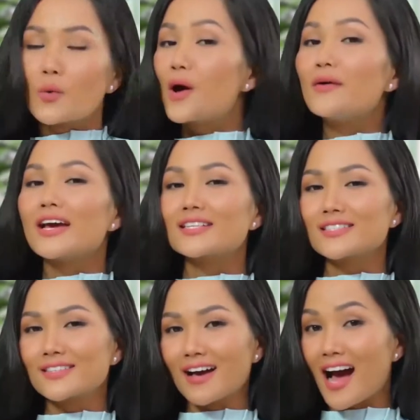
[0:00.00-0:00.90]
wellness
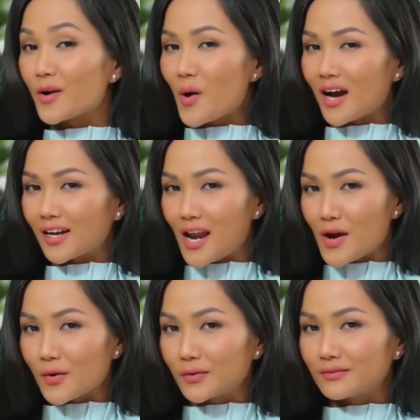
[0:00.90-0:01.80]
aqua
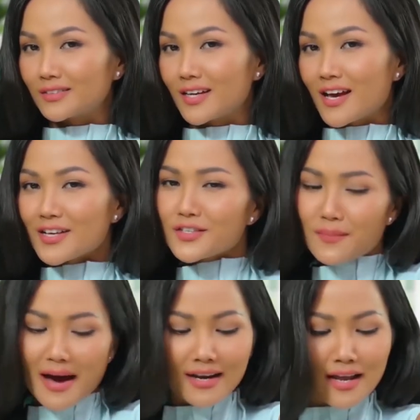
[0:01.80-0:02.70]
glow cho
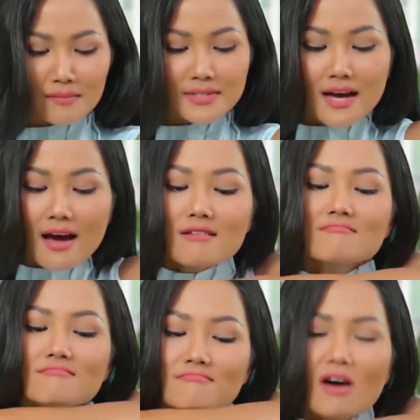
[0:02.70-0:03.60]
bạn làm da
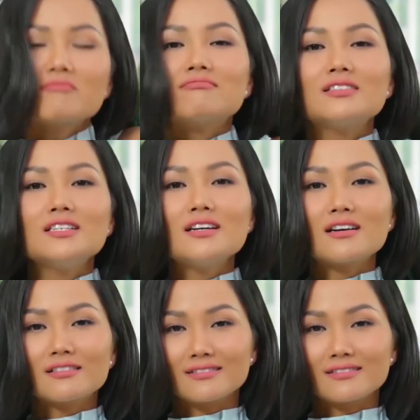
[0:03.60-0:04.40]
mọng nước